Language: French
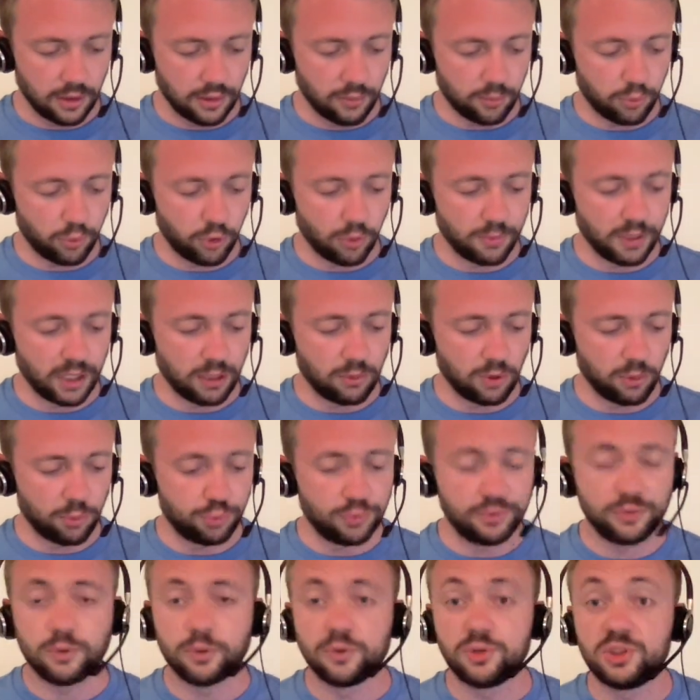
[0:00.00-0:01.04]
premièrement
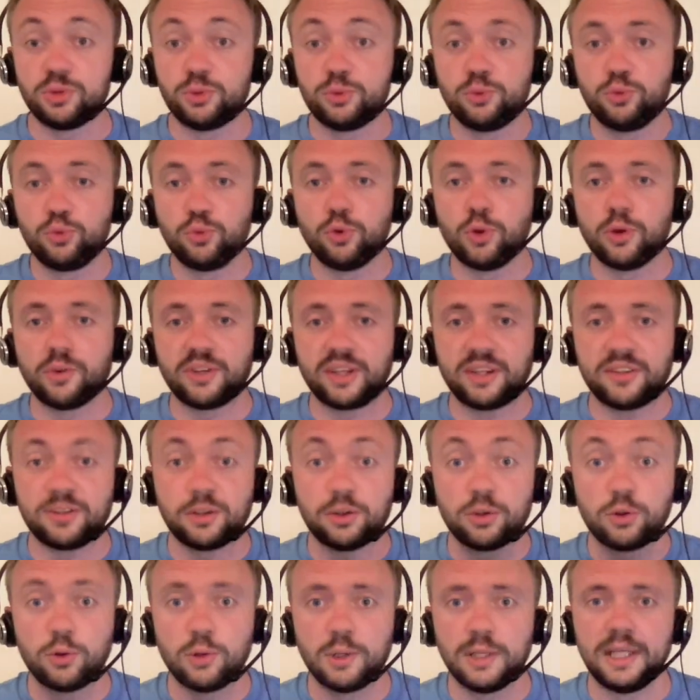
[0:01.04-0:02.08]
puisque j'ai eu tout dans un
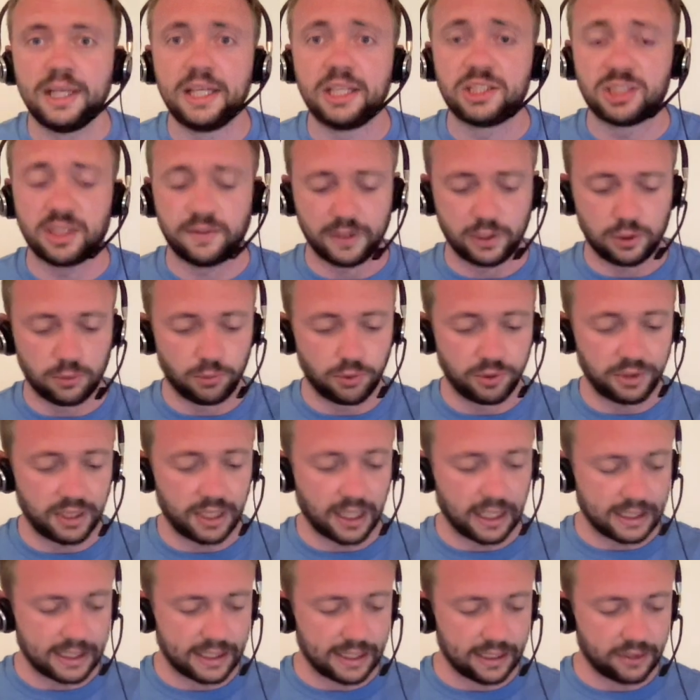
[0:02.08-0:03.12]
seul colis et j'avais commandé
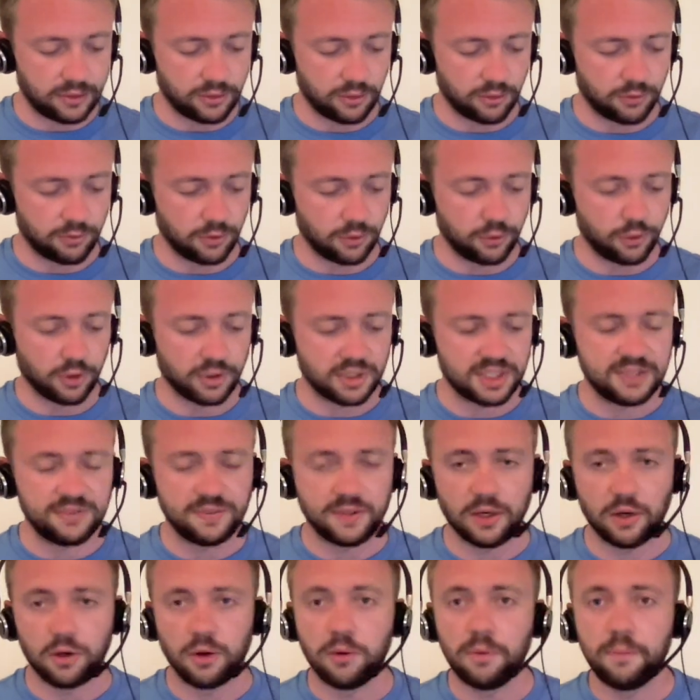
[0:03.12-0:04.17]
à quatre vendeurs
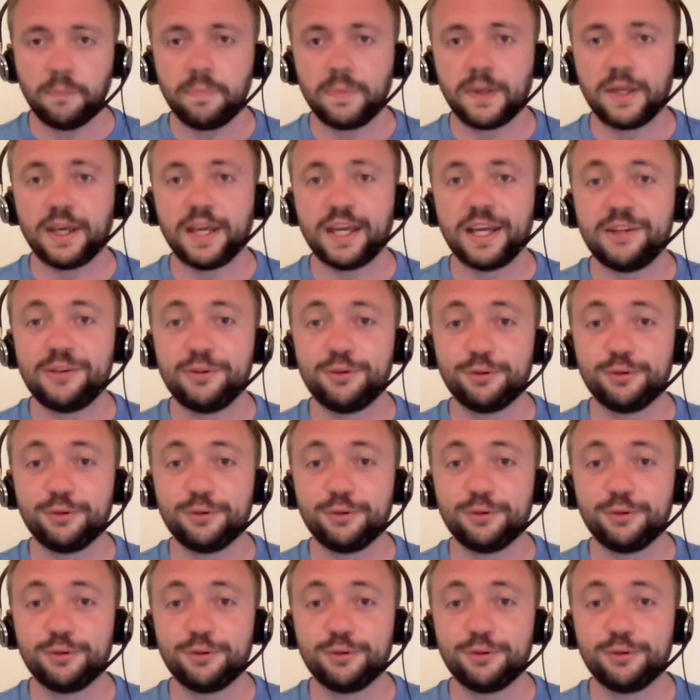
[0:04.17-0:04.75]
différents. Et